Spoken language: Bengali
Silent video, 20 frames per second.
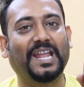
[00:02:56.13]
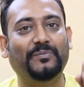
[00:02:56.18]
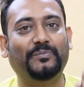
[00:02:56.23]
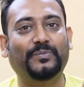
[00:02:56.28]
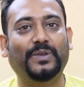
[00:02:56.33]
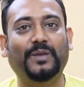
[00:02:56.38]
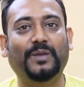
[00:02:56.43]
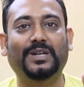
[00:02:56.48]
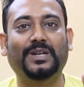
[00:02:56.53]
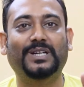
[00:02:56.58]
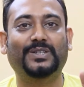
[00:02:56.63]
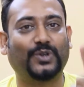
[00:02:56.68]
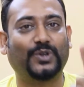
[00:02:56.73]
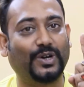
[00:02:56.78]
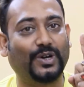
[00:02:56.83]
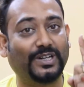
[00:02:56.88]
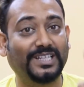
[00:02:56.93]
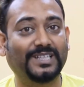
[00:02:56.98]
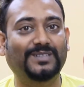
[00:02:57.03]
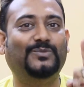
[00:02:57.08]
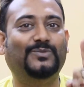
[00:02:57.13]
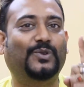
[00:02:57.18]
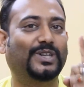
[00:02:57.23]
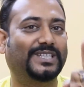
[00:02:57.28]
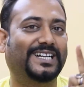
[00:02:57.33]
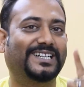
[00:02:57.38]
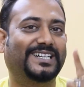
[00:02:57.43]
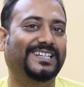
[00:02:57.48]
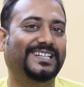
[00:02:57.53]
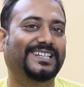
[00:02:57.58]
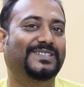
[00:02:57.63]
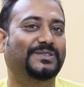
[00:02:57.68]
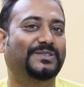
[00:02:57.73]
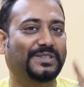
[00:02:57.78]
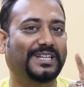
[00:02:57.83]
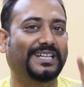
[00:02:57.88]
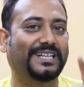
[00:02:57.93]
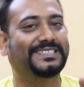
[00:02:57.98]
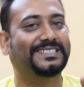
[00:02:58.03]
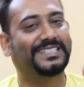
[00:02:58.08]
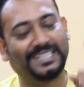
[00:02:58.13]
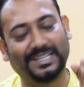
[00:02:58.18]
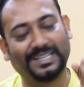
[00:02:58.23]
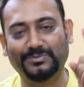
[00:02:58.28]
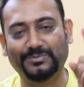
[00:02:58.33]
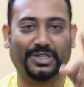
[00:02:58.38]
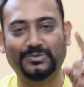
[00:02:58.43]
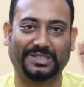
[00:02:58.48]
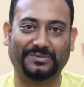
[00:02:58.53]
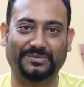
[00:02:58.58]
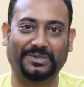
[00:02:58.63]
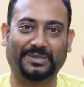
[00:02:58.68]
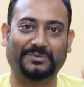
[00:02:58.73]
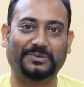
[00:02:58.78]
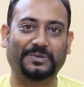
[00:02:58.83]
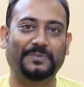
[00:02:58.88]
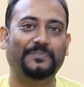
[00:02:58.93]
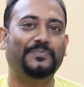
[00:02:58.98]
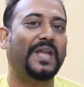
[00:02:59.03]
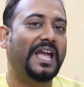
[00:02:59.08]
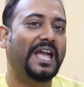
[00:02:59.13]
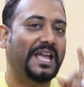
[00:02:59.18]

এনপিএম এর সঠিক মজাটা কোথায় সেটা আমি বোঝাতে পারবো